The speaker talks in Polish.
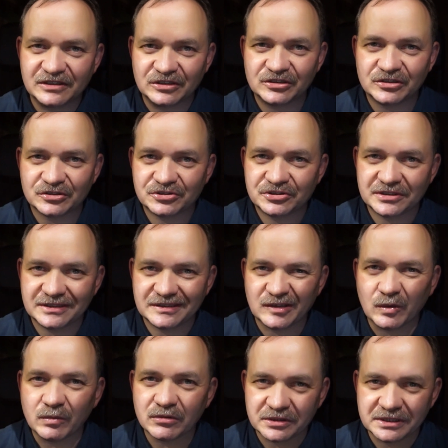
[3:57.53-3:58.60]
odnośnie
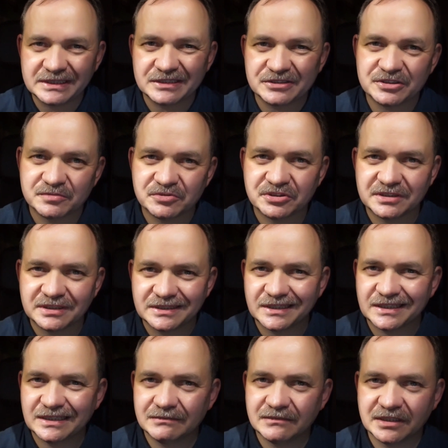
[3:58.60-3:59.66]
obronienia się przed
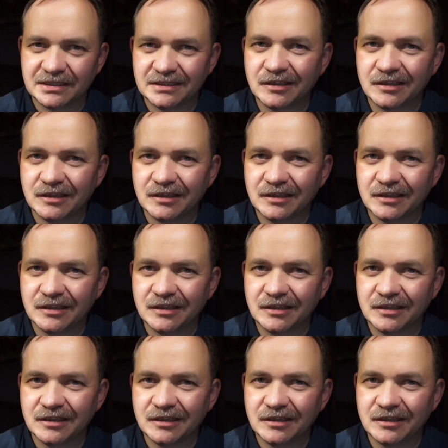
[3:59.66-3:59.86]
atakiem